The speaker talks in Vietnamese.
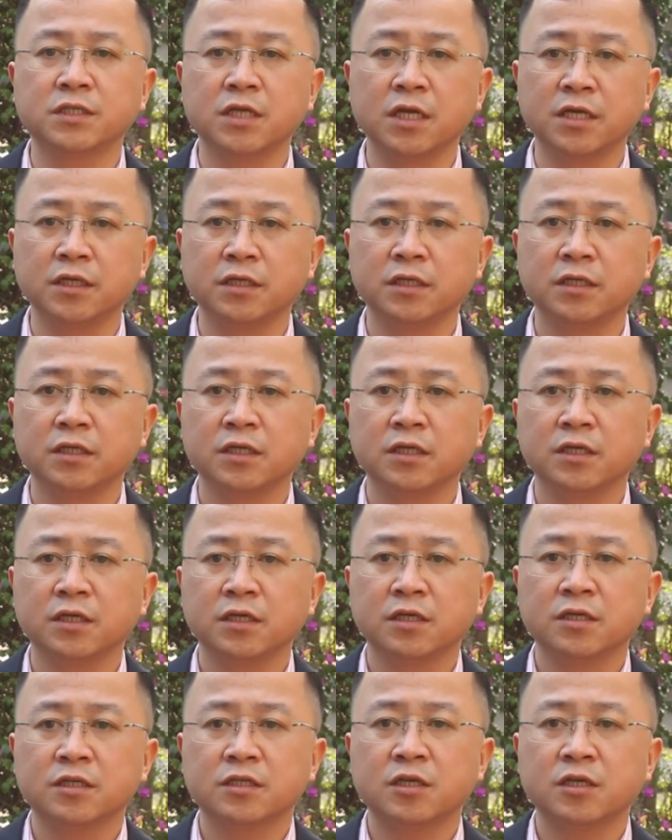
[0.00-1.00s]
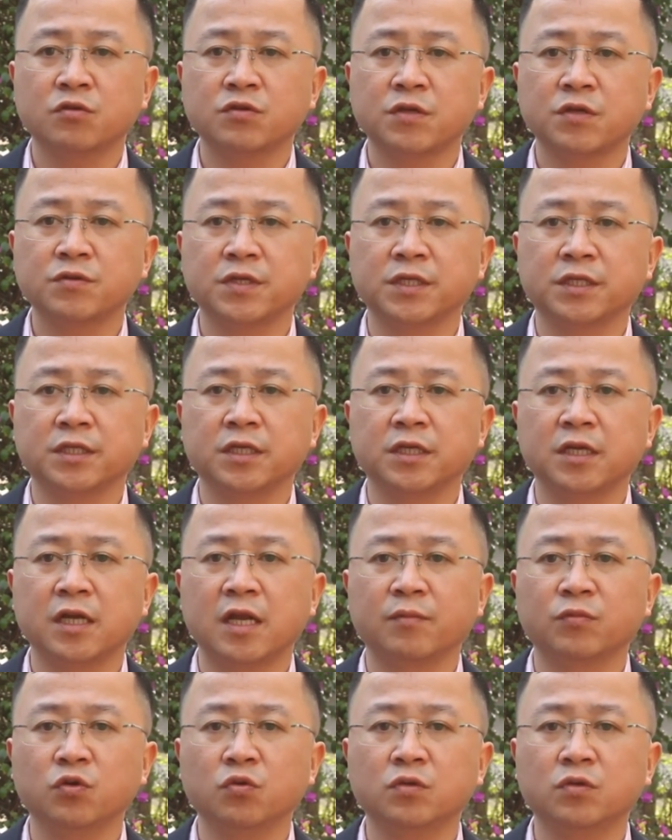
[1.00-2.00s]
nhân dân. Sau giao dịch thì
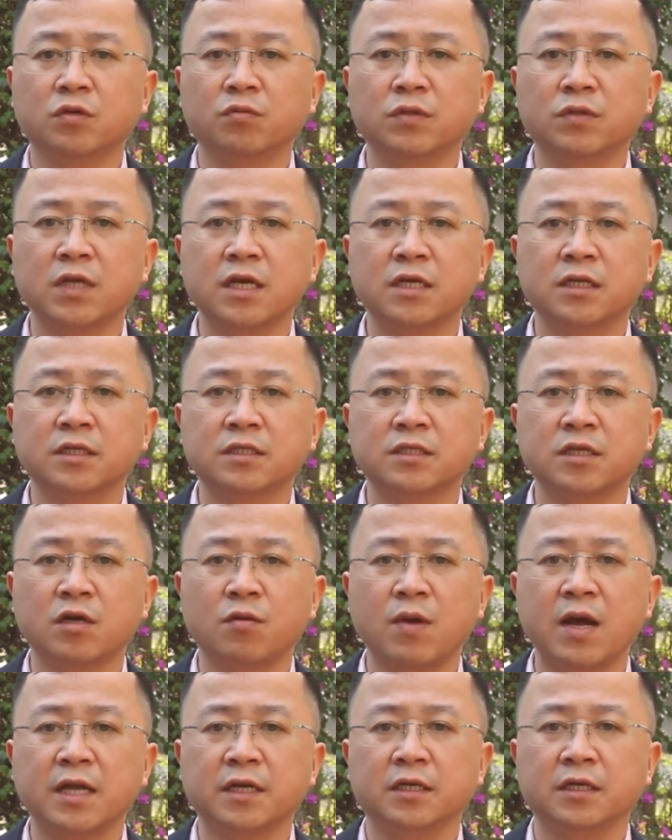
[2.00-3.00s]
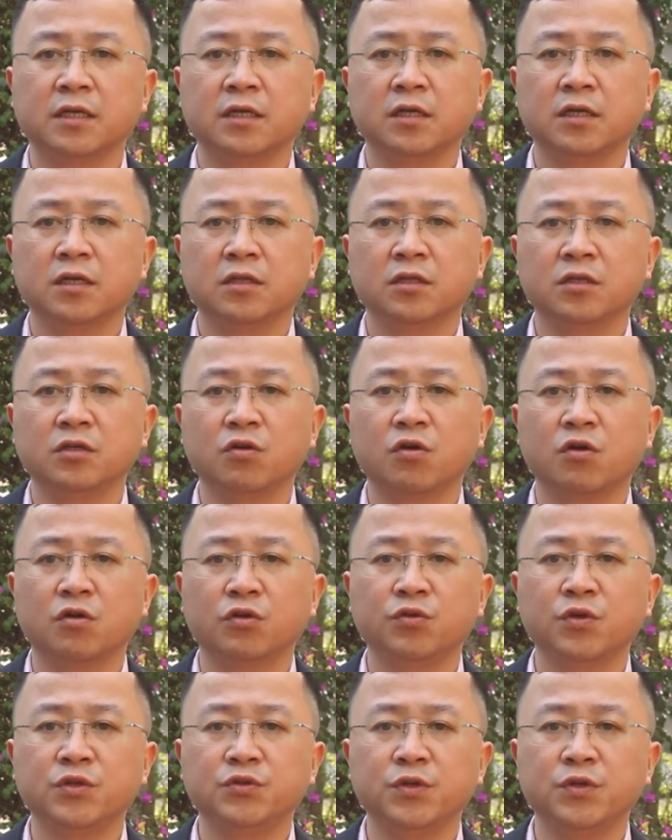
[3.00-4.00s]
làm tốt công tác giao ban, từ đó
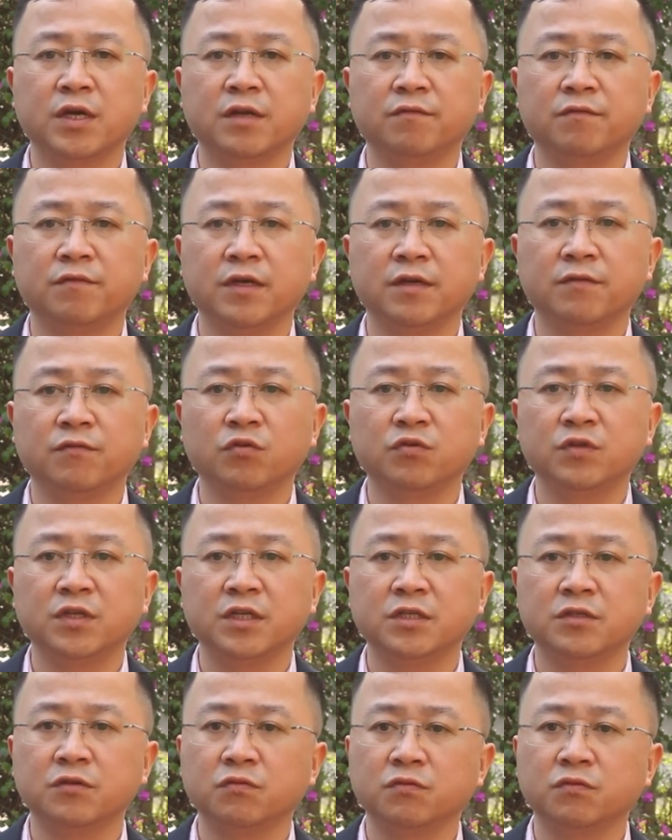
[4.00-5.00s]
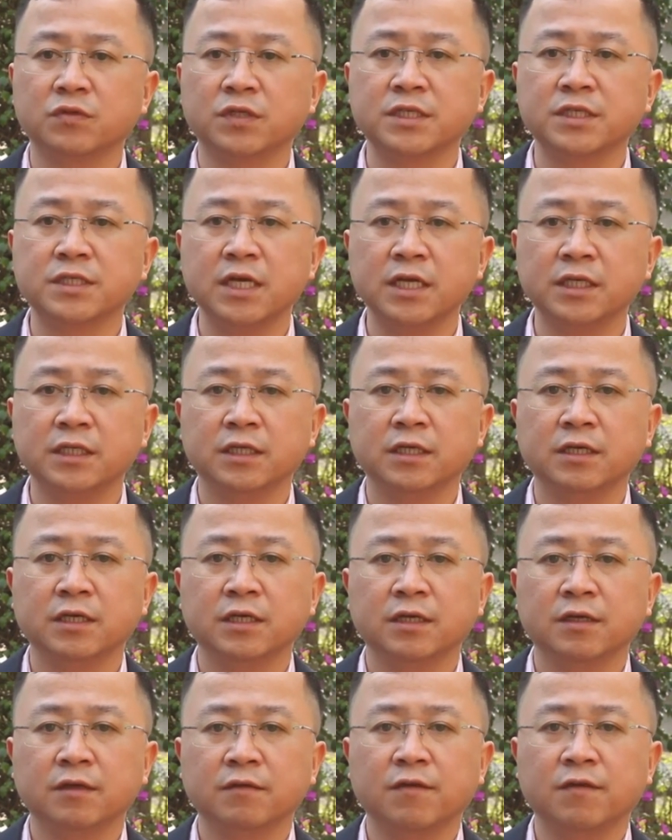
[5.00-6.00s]
tuyên truyền về vốn tín dụng chính sách
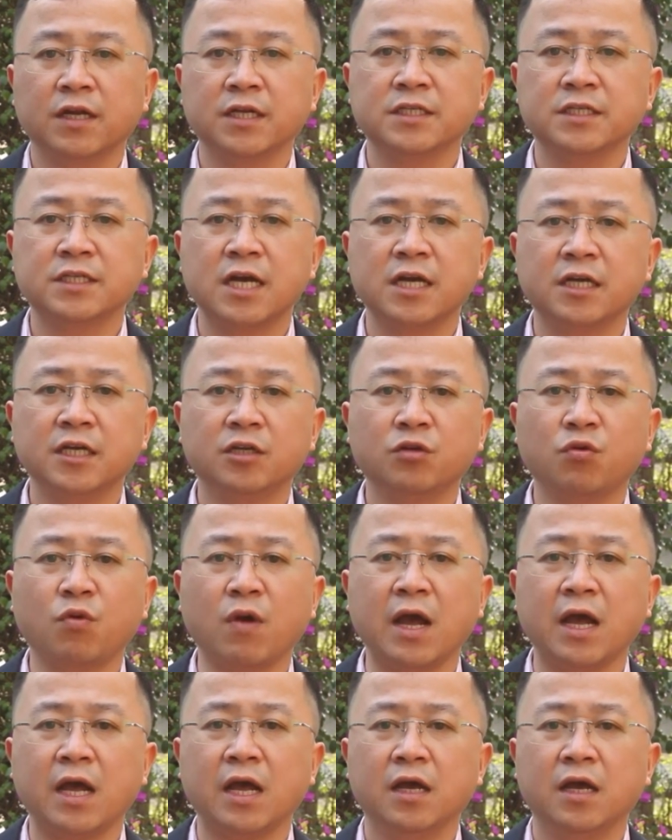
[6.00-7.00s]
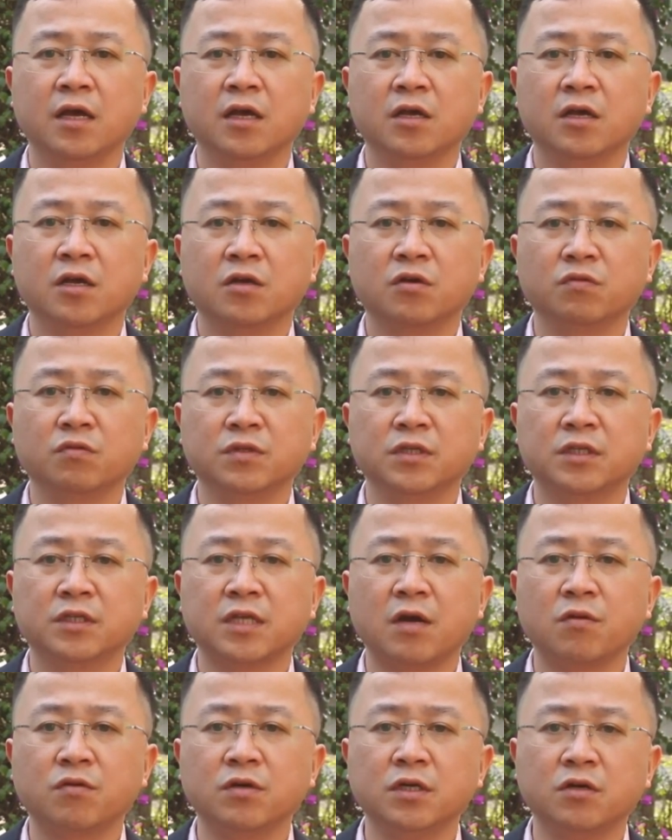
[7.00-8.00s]
và đánh giá kết quả cũng như
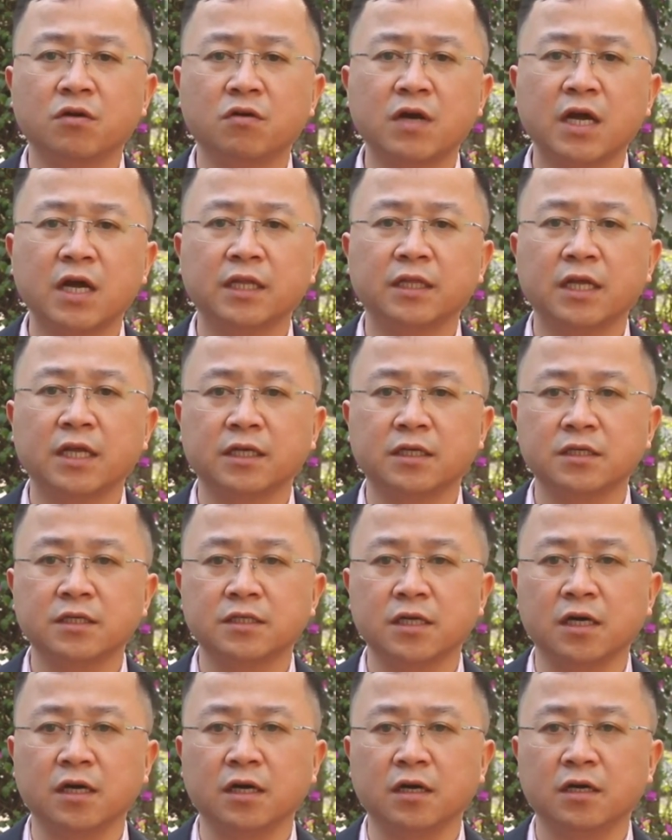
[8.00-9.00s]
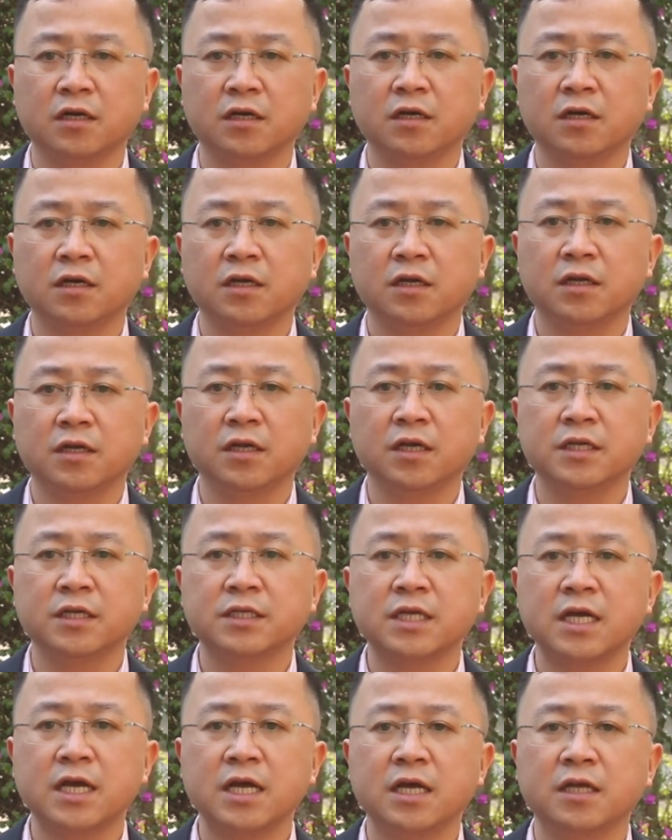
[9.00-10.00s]
tháo gỡ khó khăn tại cơ sở, đề
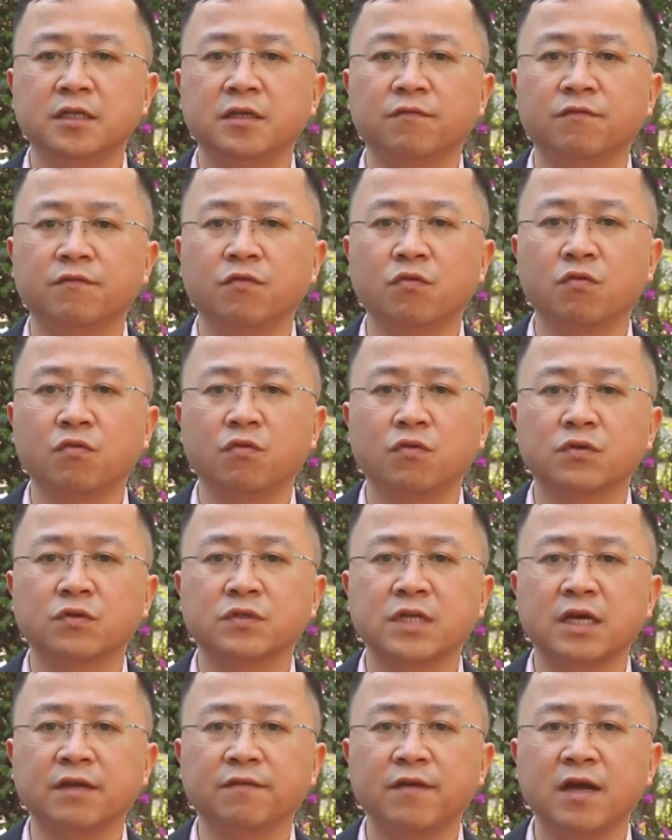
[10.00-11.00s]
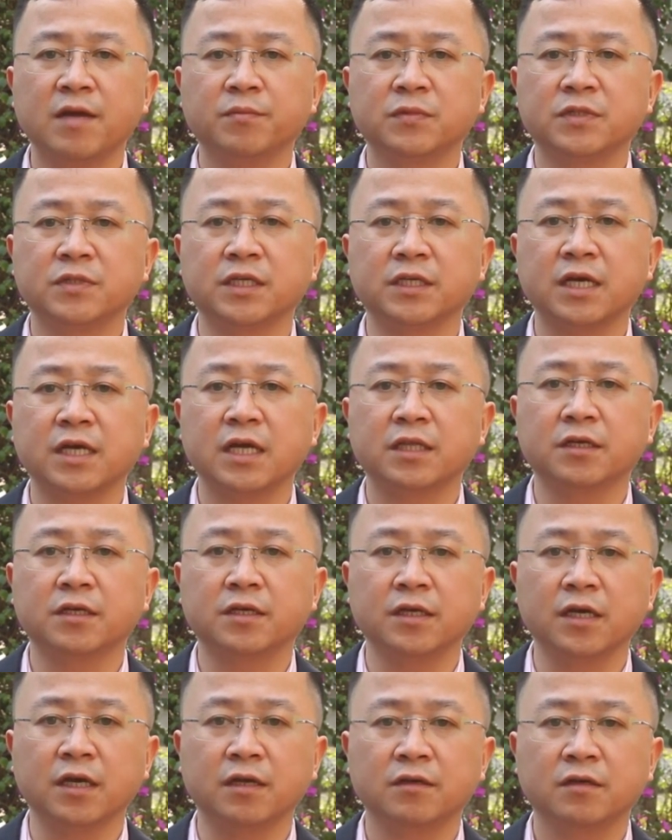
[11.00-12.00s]
ra nhiệm vụ, giải pháp triển khai
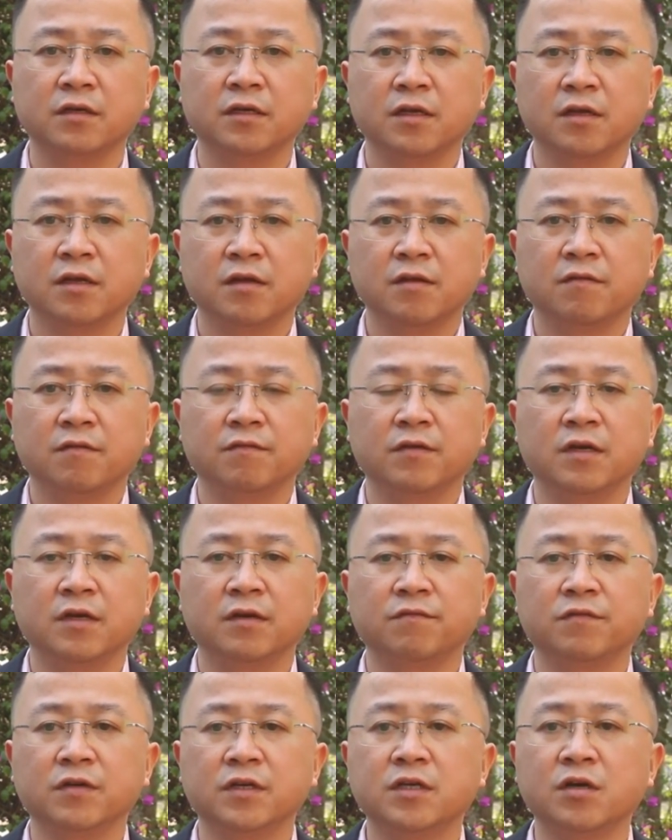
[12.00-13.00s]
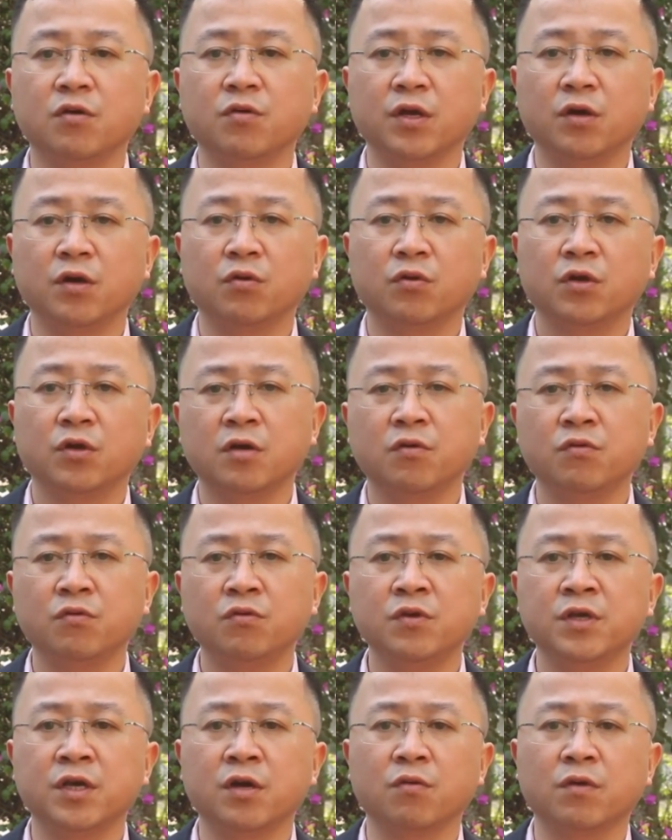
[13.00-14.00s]
thực hiện với khẩu hiệu
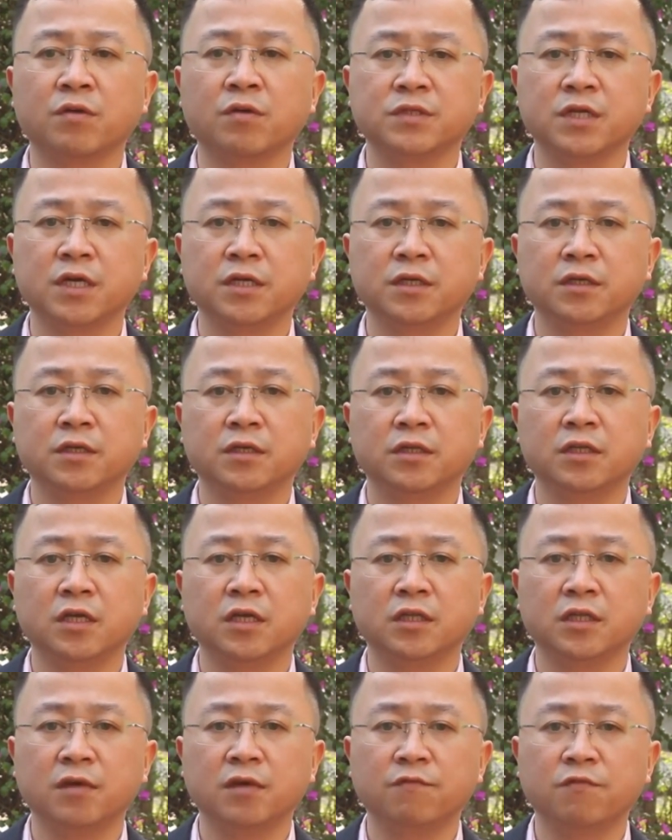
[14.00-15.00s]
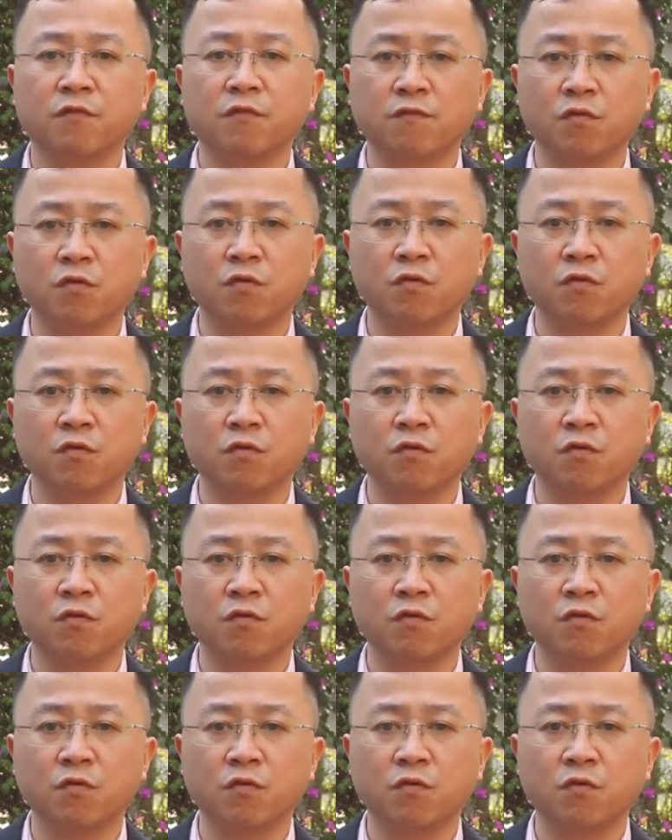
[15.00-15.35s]
thấu hiểu lòng dân, tận tâm phục